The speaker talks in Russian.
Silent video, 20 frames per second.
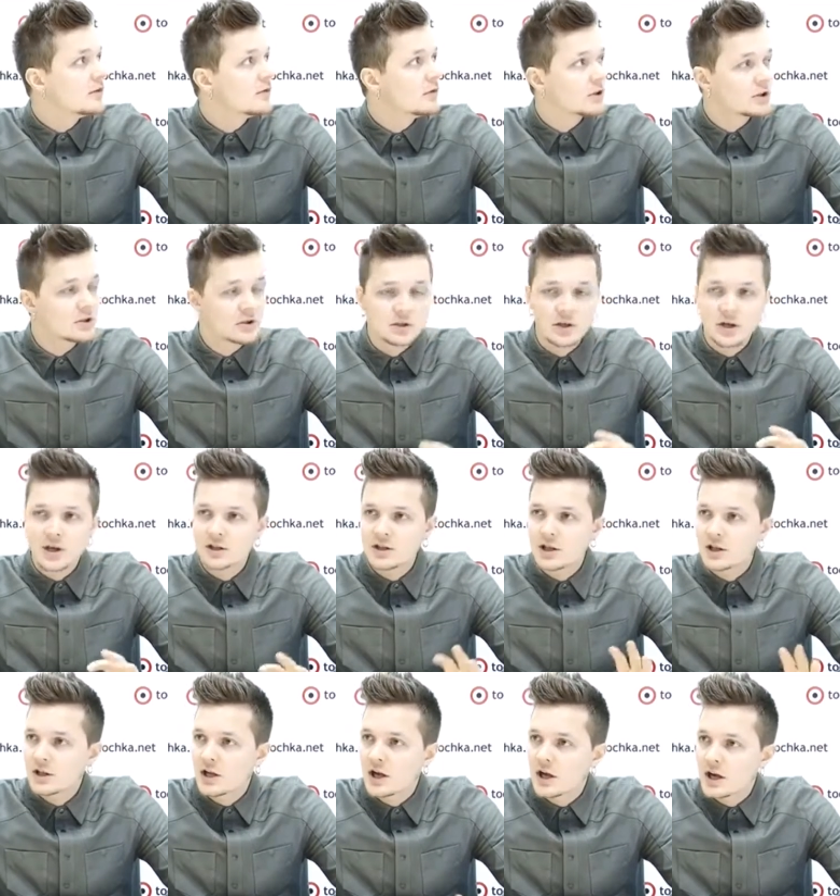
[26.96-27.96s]
Вот
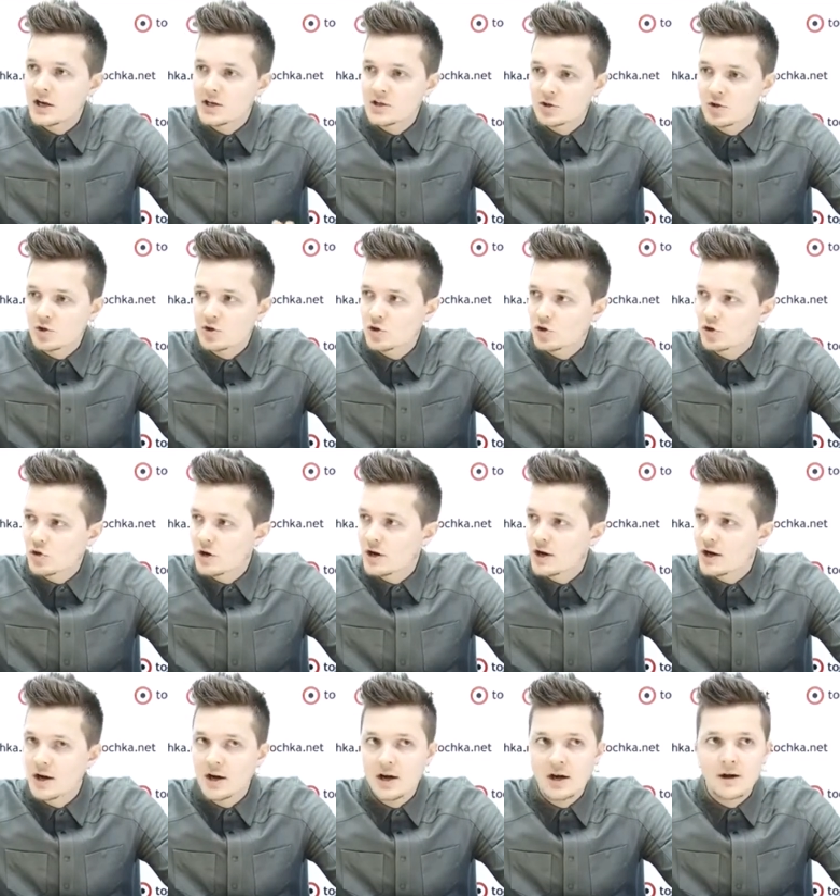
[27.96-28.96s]
этот как раз то,
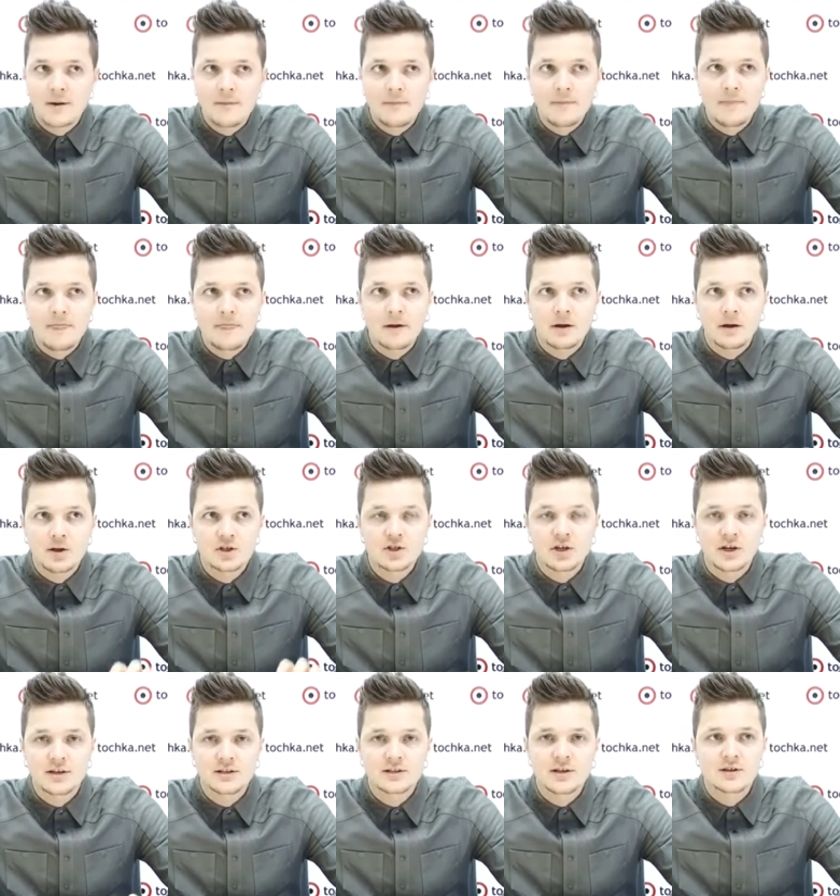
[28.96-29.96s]
только
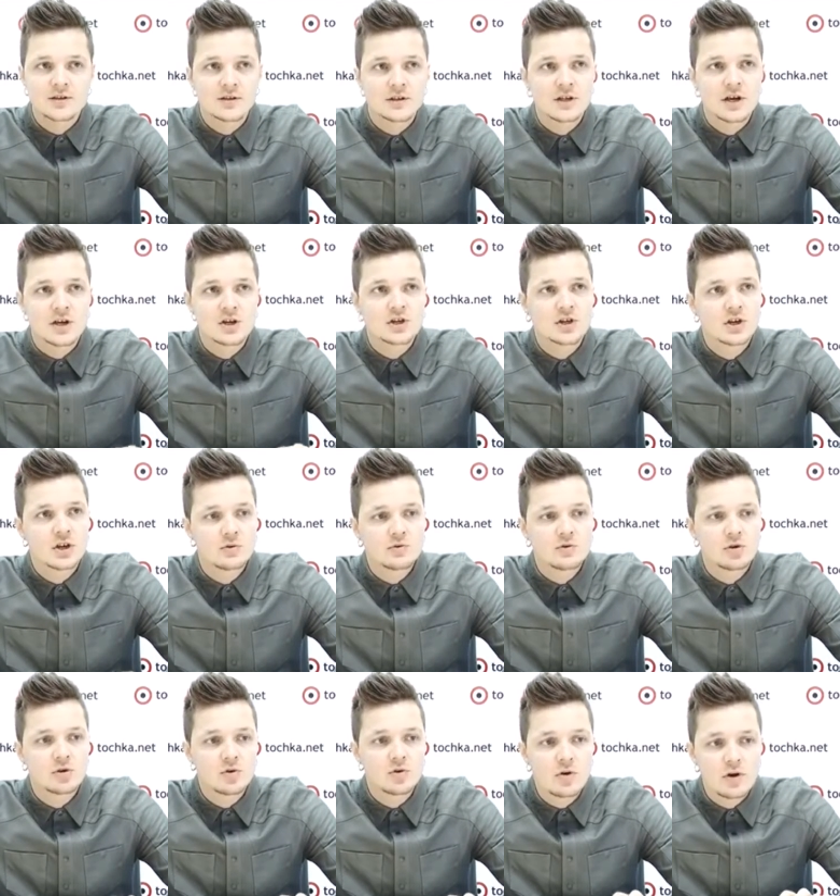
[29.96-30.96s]
хэштег касается нашей
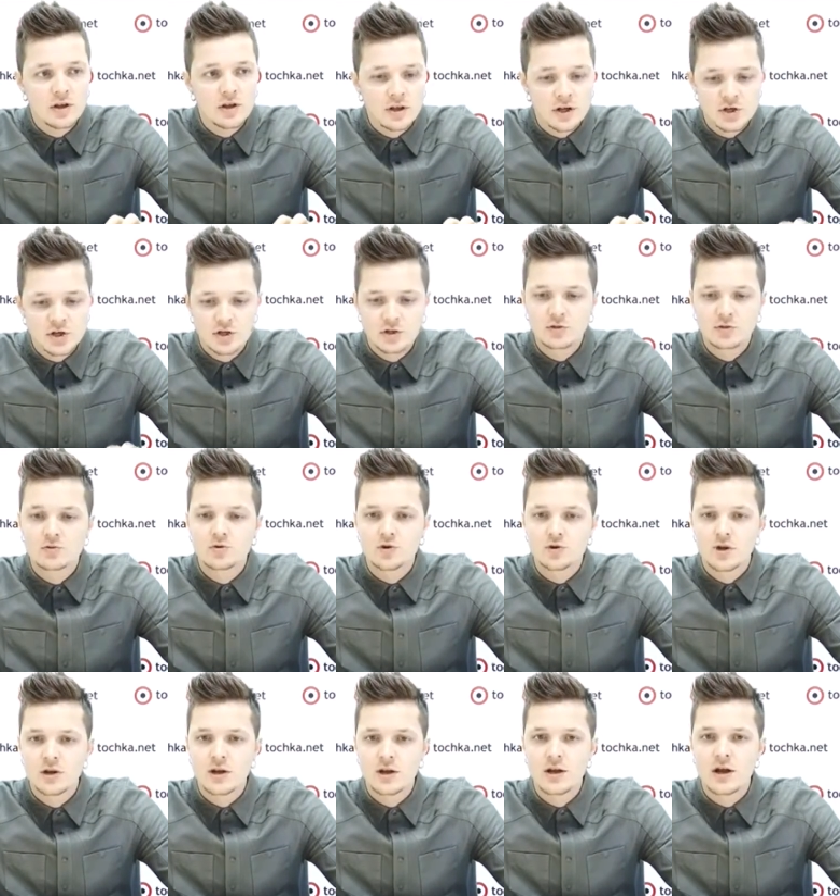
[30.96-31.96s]
аудитории, наших
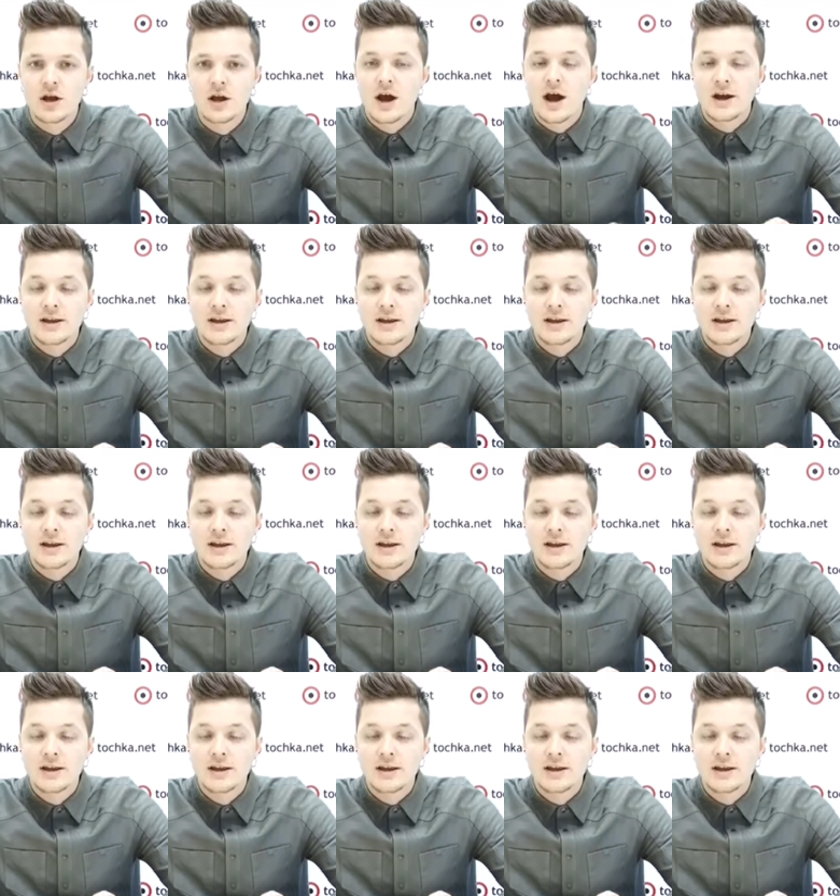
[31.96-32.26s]
слушателей.